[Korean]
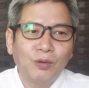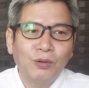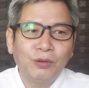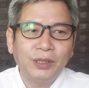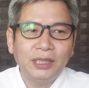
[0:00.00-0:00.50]

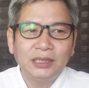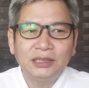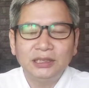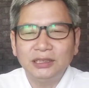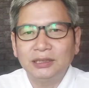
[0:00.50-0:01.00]
오랜
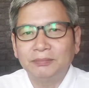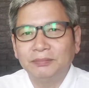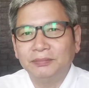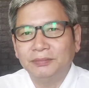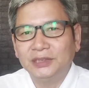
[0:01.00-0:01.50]

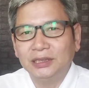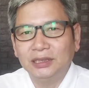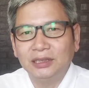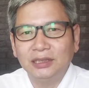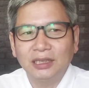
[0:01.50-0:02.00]
지엄
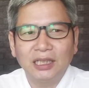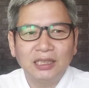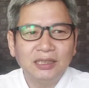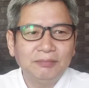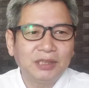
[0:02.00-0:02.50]

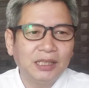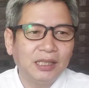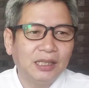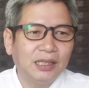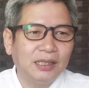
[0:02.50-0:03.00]

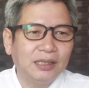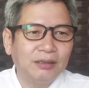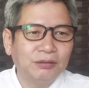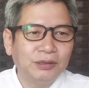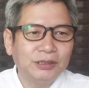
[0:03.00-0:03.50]
전능강님께
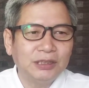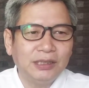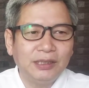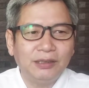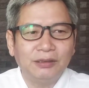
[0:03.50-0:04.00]
라고 되어
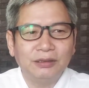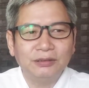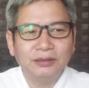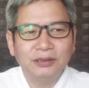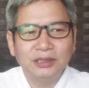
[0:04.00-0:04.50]
있네요
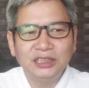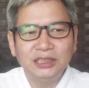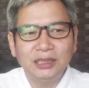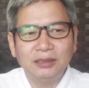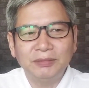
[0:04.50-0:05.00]

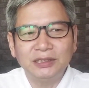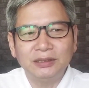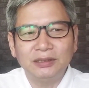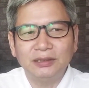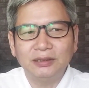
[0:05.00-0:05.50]

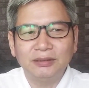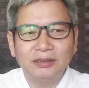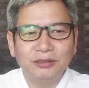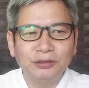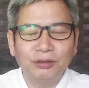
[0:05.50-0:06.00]
지엄은
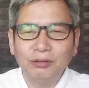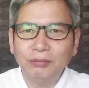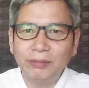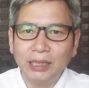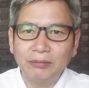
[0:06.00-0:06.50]

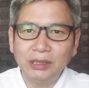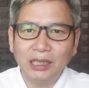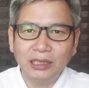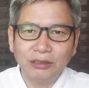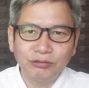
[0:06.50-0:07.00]
속마음을
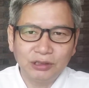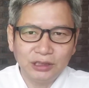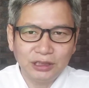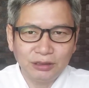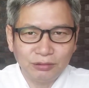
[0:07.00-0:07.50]

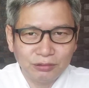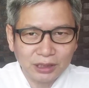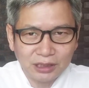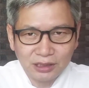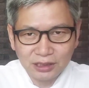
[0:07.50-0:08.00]
알아주는
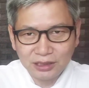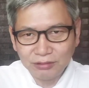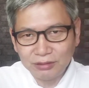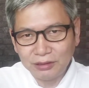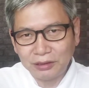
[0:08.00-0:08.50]
친구라는
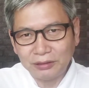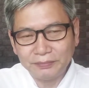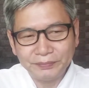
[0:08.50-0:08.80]
뜻이군요